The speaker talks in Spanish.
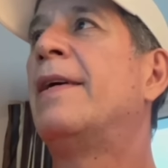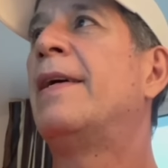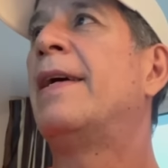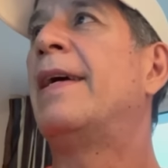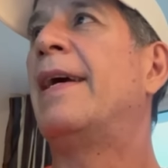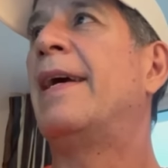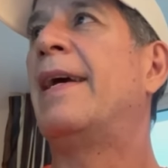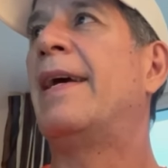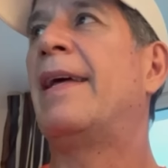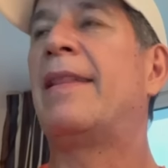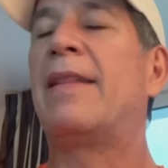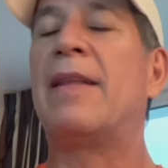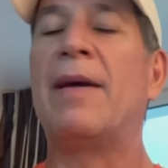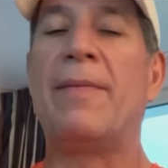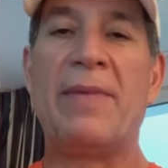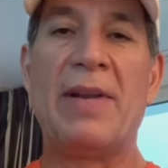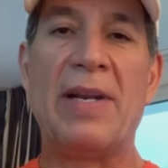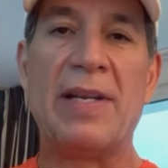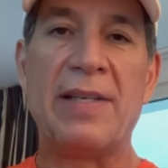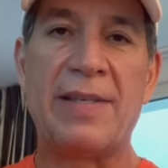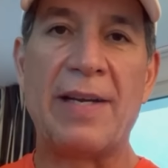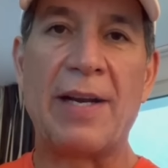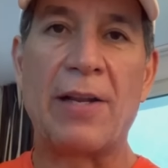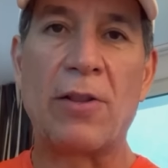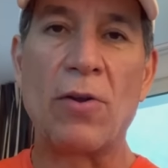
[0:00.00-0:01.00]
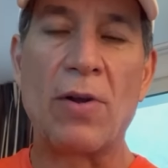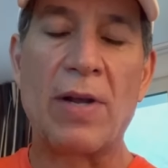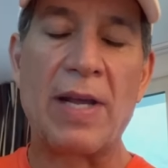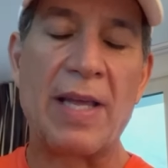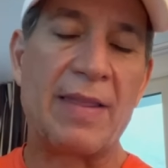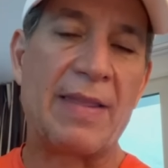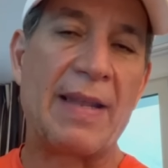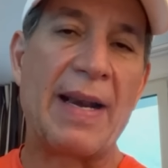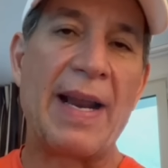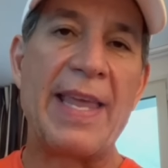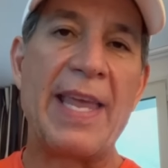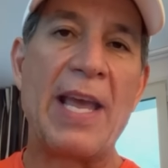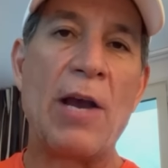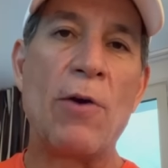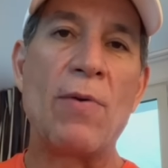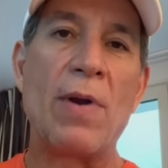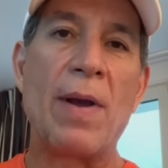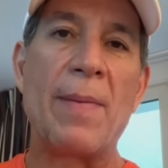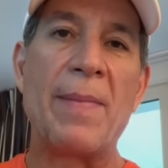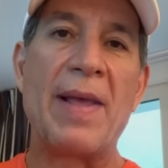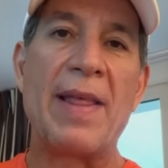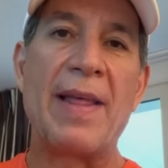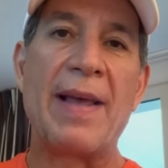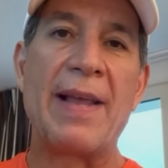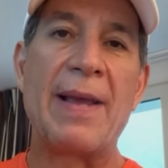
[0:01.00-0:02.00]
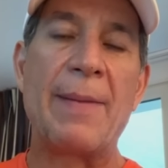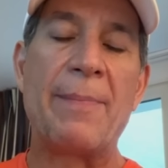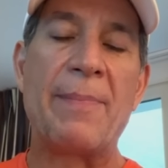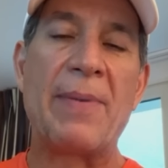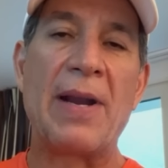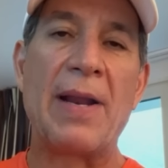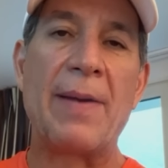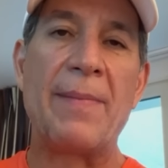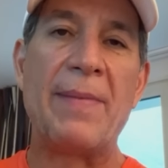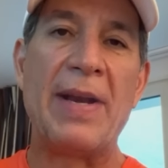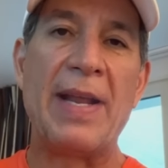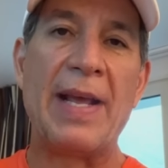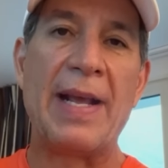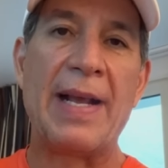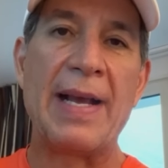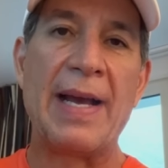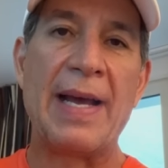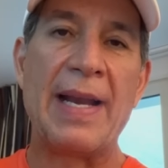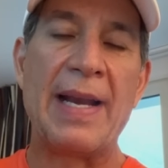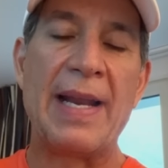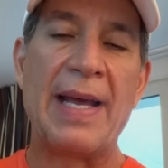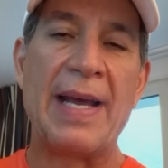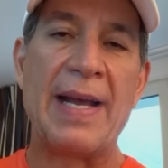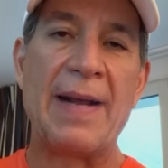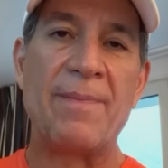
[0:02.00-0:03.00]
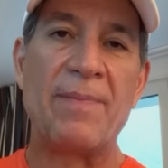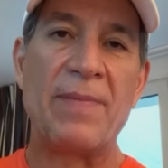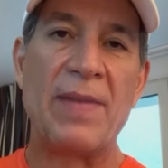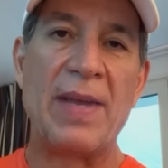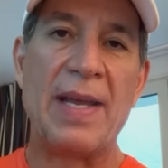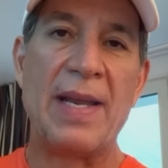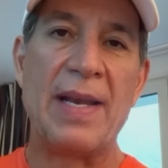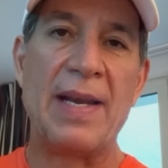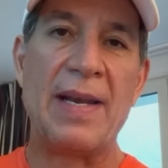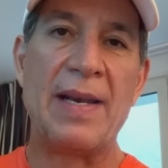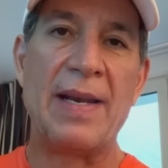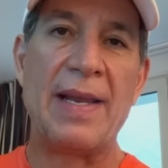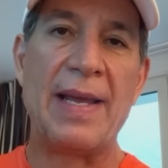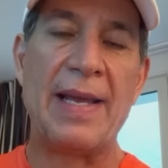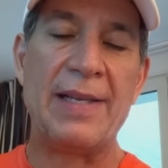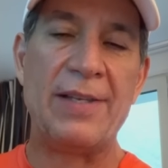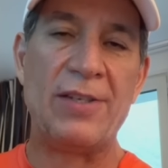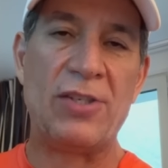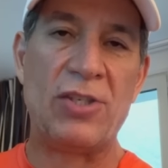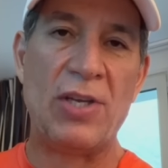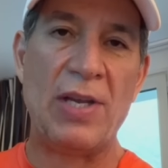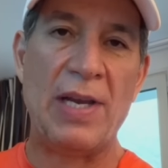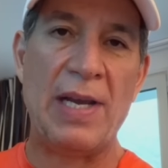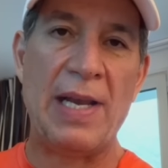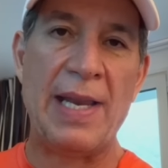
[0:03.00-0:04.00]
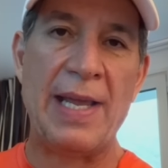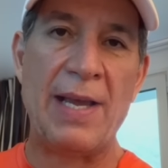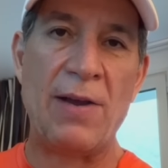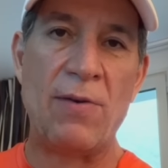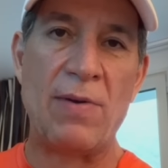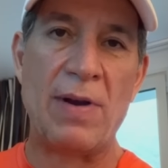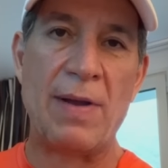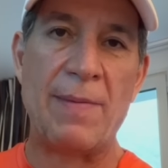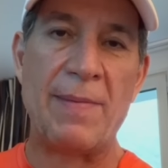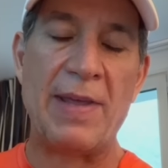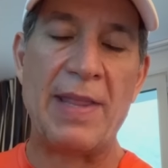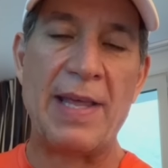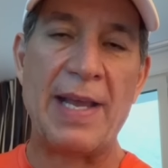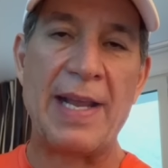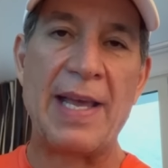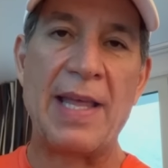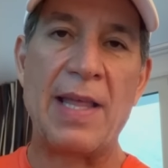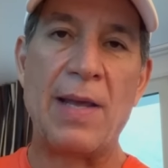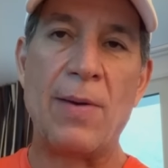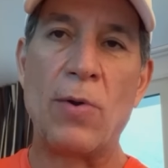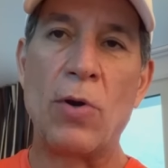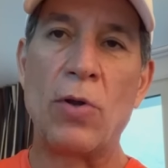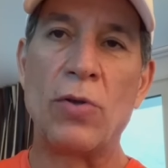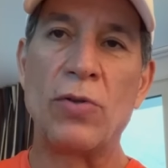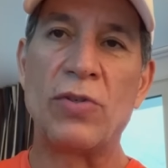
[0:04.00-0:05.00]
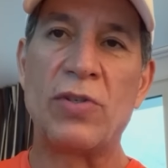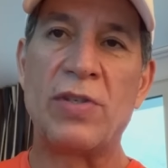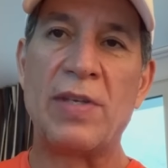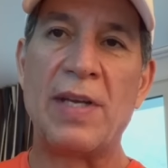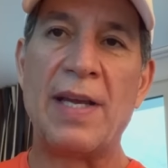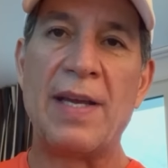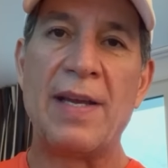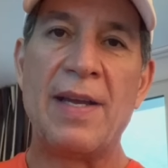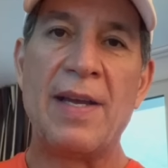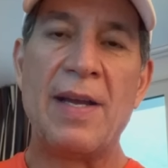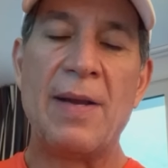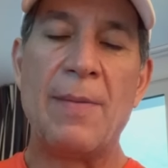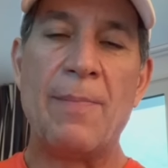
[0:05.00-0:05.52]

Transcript: eh, también es cierto que traía una medalla panamericana en, en Chile, una medalla de bronce,